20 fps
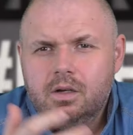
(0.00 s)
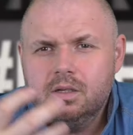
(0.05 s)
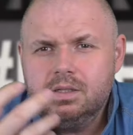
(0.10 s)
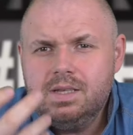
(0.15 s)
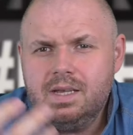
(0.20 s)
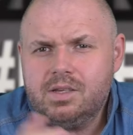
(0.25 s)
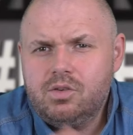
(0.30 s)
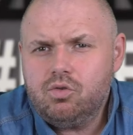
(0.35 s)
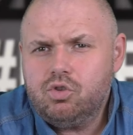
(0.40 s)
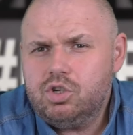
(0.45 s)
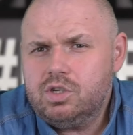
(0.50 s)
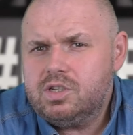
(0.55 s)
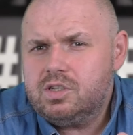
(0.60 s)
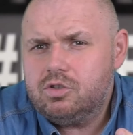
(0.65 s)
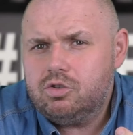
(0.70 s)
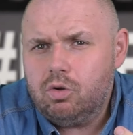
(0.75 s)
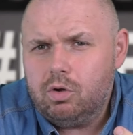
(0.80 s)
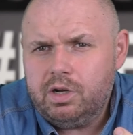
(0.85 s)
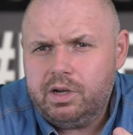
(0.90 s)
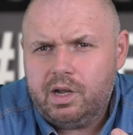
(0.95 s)
Знаете, уже
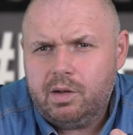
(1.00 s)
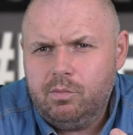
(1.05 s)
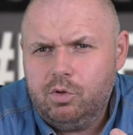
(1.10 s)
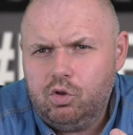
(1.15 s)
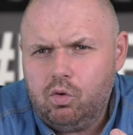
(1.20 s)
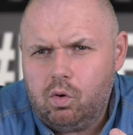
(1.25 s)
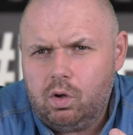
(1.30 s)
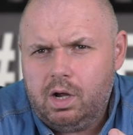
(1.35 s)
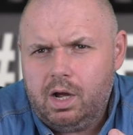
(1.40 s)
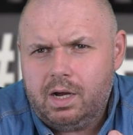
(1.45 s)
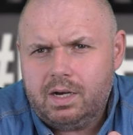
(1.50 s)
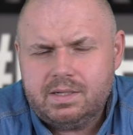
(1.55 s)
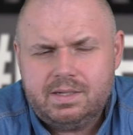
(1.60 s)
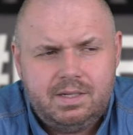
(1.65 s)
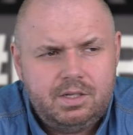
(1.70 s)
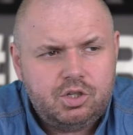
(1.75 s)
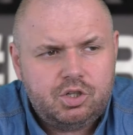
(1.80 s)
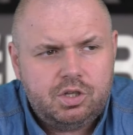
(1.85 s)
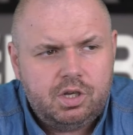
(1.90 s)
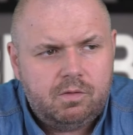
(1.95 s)
столько много
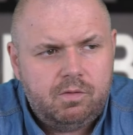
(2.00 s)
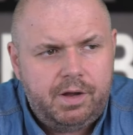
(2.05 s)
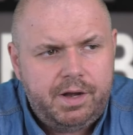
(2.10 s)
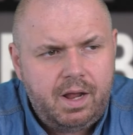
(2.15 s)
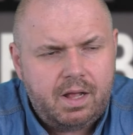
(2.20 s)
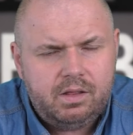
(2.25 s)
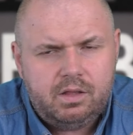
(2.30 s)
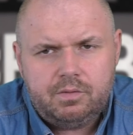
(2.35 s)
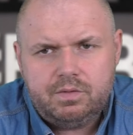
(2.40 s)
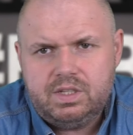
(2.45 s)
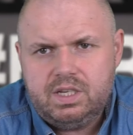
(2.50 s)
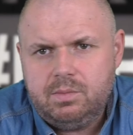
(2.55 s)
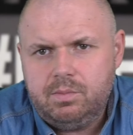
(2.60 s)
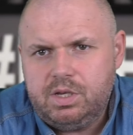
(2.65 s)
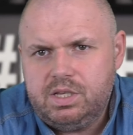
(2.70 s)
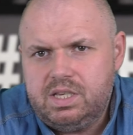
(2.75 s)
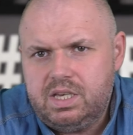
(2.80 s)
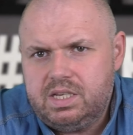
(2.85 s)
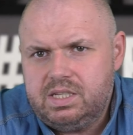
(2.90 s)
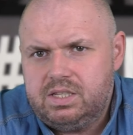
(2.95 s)
различных вариантов
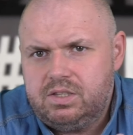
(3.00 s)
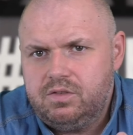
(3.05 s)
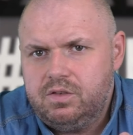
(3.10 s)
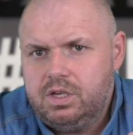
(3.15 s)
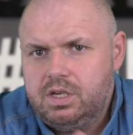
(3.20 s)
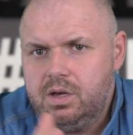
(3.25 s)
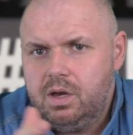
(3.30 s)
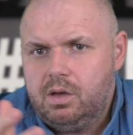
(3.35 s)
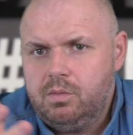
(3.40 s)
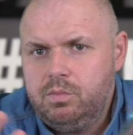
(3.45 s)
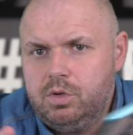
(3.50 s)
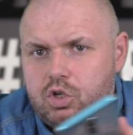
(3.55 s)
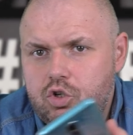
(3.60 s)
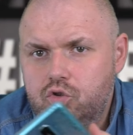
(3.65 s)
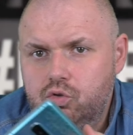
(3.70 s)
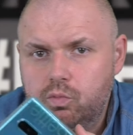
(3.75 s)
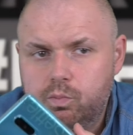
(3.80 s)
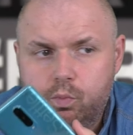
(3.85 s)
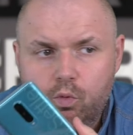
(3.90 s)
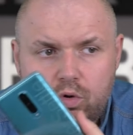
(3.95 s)
взаимодействия
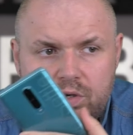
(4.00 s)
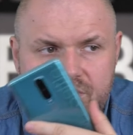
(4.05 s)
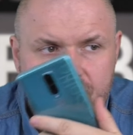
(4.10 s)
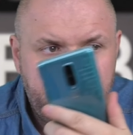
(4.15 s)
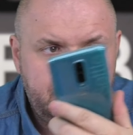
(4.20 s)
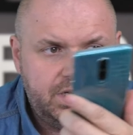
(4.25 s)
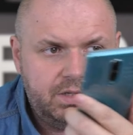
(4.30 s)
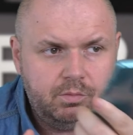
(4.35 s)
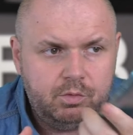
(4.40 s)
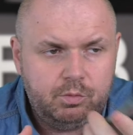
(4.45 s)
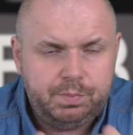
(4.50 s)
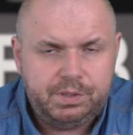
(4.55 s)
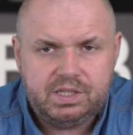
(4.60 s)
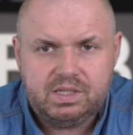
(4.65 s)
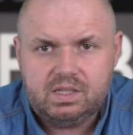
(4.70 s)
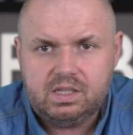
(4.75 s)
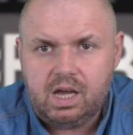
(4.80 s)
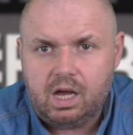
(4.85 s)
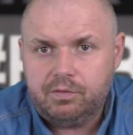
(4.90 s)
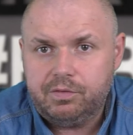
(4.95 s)
между пользователем и
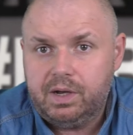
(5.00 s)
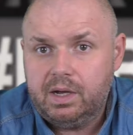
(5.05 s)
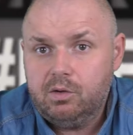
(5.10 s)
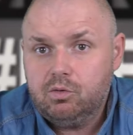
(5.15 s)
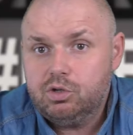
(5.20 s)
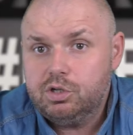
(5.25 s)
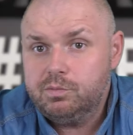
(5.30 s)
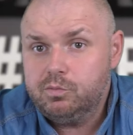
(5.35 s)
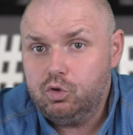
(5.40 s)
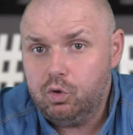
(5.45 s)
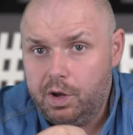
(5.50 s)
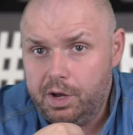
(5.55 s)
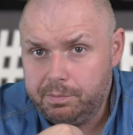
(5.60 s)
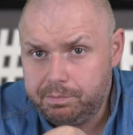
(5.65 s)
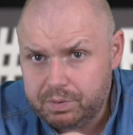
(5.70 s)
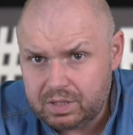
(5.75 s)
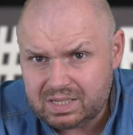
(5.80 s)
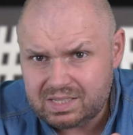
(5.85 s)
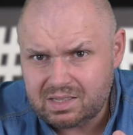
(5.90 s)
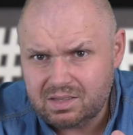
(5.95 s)
приставкой уже мной
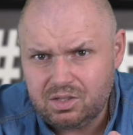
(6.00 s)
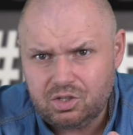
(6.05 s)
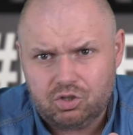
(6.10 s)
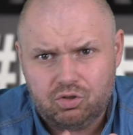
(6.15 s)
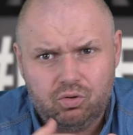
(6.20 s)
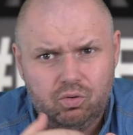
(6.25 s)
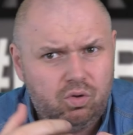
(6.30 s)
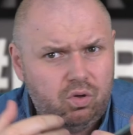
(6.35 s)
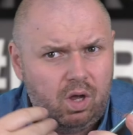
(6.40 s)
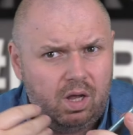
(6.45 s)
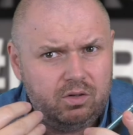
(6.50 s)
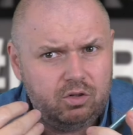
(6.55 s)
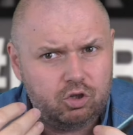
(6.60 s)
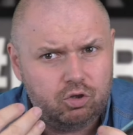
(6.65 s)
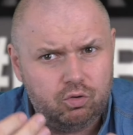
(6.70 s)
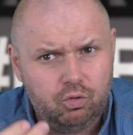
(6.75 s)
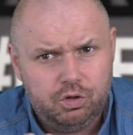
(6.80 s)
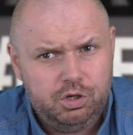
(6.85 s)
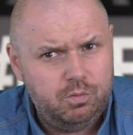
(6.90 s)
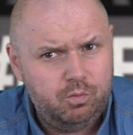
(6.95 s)
описаны, что
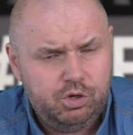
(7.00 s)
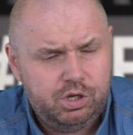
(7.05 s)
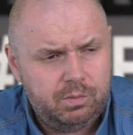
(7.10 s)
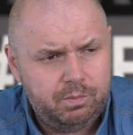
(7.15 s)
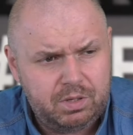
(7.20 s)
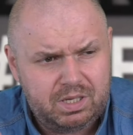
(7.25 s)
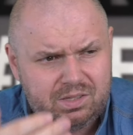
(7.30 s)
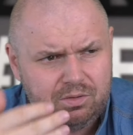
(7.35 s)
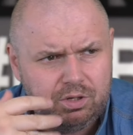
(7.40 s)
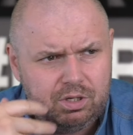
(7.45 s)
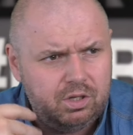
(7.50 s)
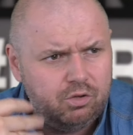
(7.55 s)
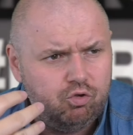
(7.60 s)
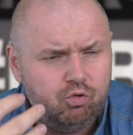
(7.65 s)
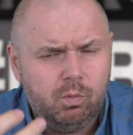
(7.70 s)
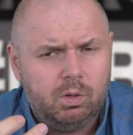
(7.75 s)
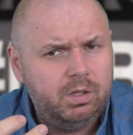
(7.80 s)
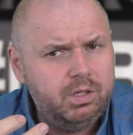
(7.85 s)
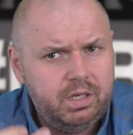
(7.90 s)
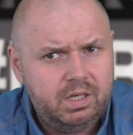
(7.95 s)
что-нибудь описывать, я
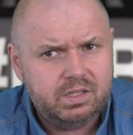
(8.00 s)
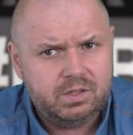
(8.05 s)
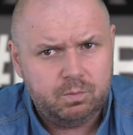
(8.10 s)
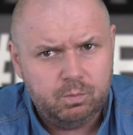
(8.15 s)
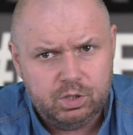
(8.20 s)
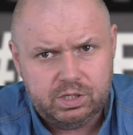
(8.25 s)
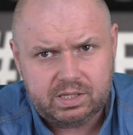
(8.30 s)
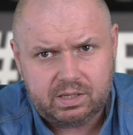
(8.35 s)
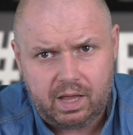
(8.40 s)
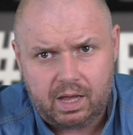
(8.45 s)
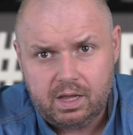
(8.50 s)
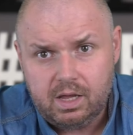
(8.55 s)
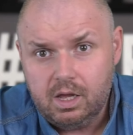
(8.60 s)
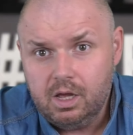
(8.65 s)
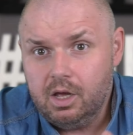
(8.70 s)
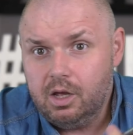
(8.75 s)
думал, нет смысла.